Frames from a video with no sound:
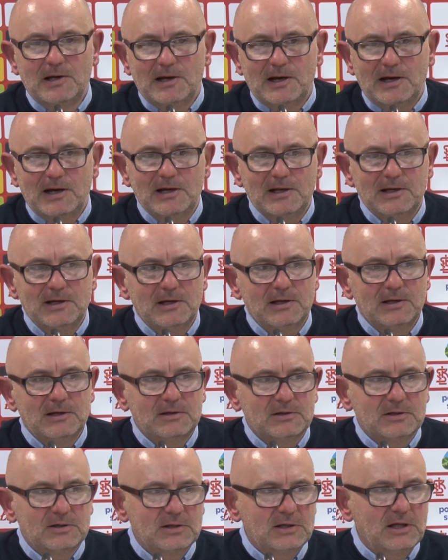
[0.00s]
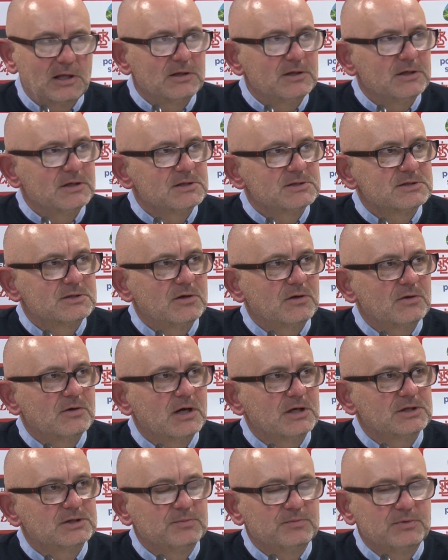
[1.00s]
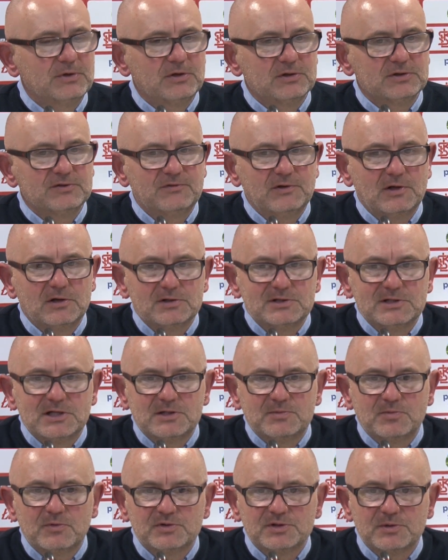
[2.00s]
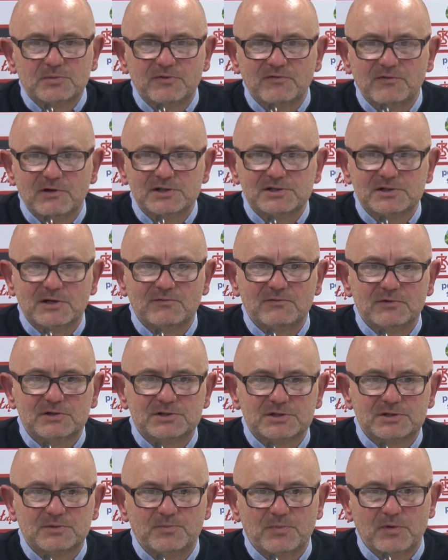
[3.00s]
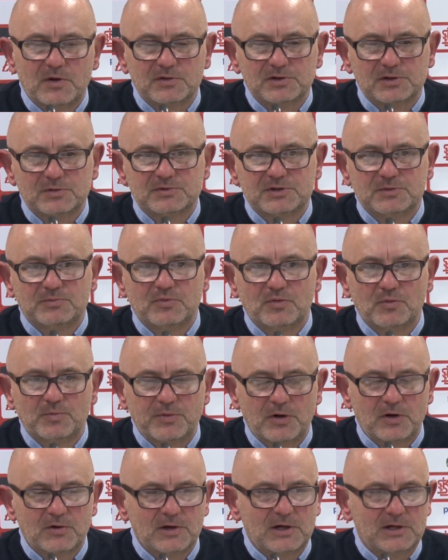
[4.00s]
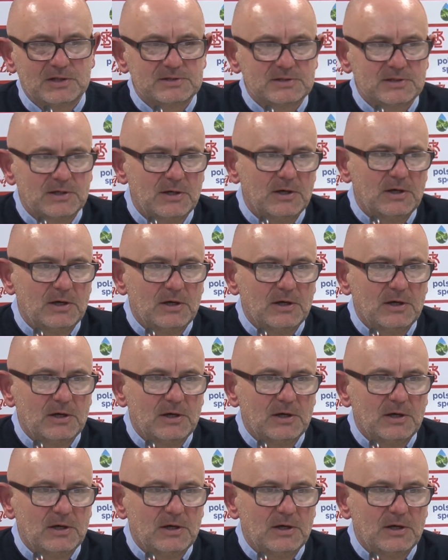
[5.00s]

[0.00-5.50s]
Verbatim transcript: ale tędy jest droga, żeby rozwinąć zespół, żeby wejść na wyższy poziom, żeby był progres